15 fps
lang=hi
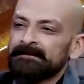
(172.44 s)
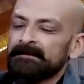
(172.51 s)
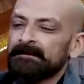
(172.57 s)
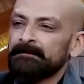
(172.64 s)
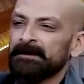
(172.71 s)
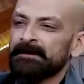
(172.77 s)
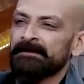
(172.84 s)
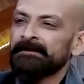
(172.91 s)
yes,
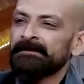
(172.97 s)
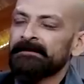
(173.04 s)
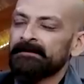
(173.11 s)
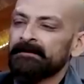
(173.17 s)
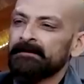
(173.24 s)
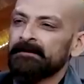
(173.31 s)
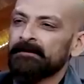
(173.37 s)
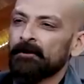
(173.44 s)
uh, मैंने
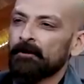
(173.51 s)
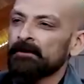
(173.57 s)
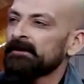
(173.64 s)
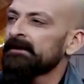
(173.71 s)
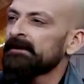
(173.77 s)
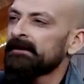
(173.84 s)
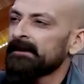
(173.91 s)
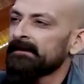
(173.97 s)
नॉन
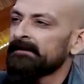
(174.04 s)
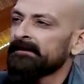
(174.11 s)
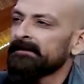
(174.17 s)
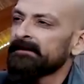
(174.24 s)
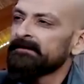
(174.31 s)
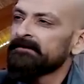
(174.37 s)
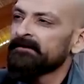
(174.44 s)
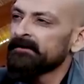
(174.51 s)
लीनियर एडिटिंग
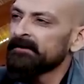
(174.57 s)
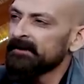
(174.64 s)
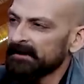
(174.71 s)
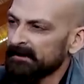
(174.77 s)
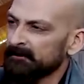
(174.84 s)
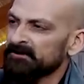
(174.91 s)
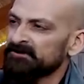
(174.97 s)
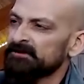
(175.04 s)
एंड थ्री
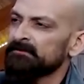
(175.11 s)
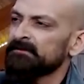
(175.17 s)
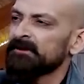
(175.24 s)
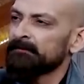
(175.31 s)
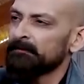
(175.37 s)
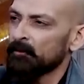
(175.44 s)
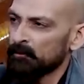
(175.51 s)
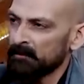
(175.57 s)
एनिमेशन में
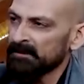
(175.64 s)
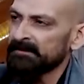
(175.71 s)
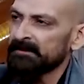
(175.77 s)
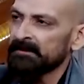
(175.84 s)
डिप्लोमा